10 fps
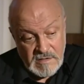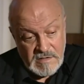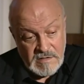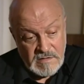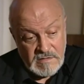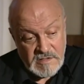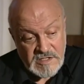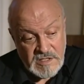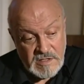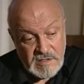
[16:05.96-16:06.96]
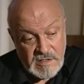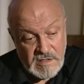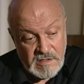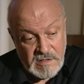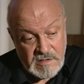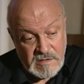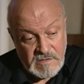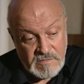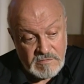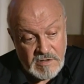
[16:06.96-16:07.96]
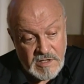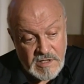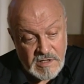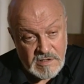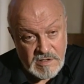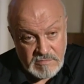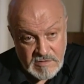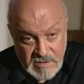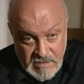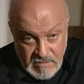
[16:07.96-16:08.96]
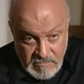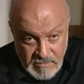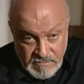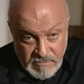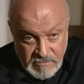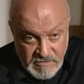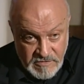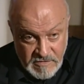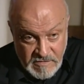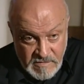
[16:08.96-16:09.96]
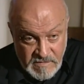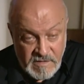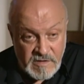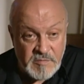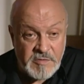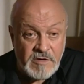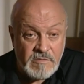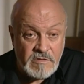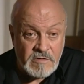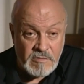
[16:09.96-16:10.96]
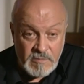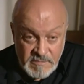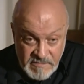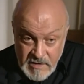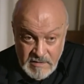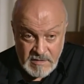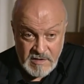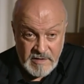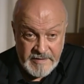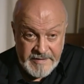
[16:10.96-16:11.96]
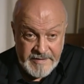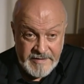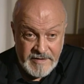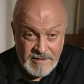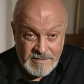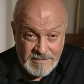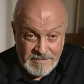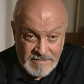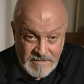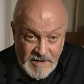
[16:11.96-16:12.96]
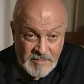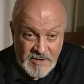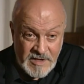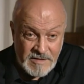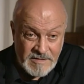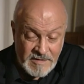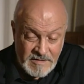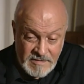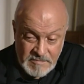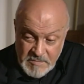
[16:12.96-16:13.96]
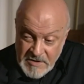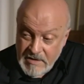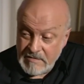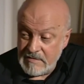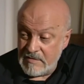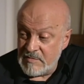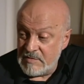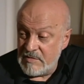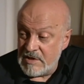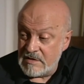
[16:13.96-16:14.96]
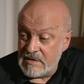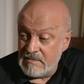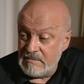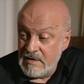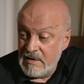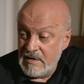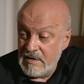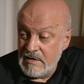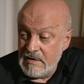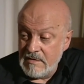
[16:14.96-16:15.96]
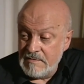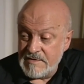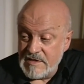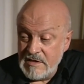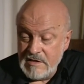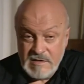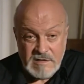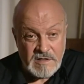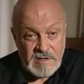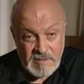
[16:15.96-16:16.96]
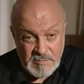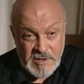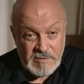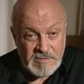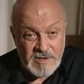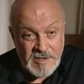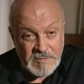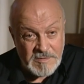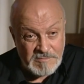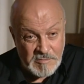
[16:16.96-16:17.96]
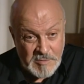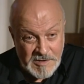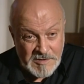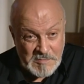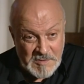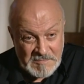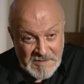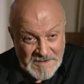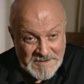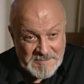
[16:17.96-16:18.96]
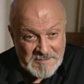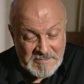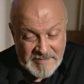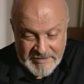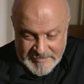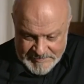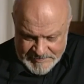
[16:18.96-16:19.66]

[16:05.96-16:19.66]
э, Шкида – это история, когда вот такой волчьей жизни они приходят к любви. Самые такие пиковые моменты э, в Шкиде – это когда они поют гимн, выбирают правительство свое.